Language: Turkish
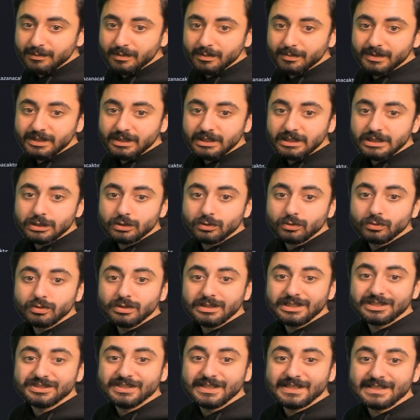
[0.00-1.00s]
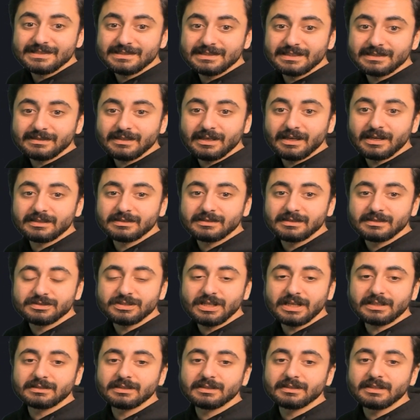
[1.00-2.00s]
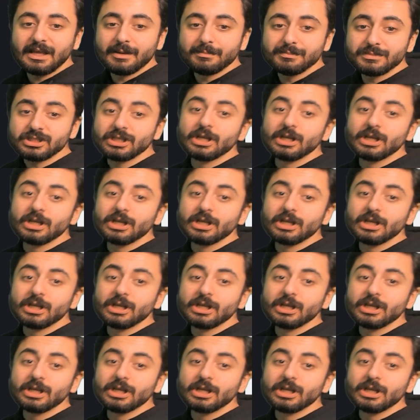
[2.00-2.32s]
iş günü içerisinde dağıtılacaktır denmiş.